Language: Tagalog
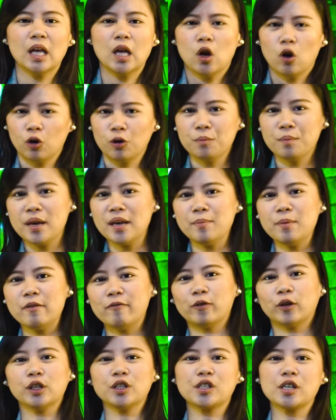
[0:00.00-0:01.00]
Or maybe
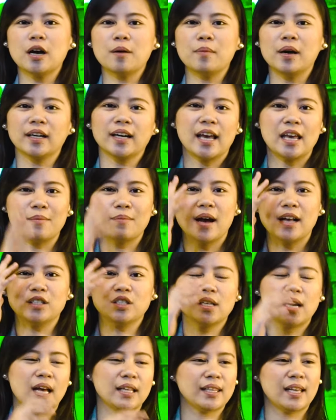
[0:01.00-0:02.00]
for some, ang
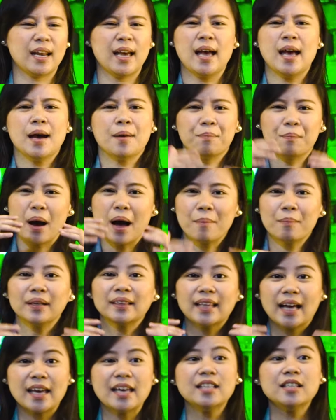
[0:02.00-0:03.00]
na-imagine natin,
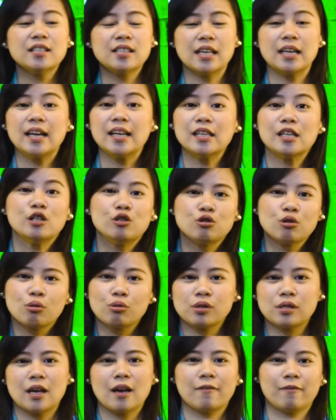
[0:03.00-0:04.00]
mamatahin sila ni
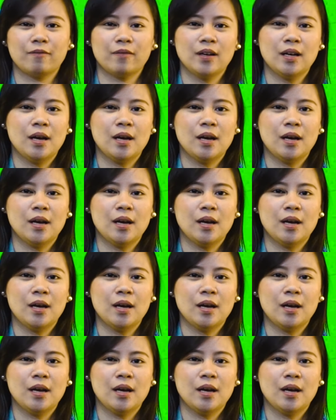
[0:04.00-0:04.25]
Joseph.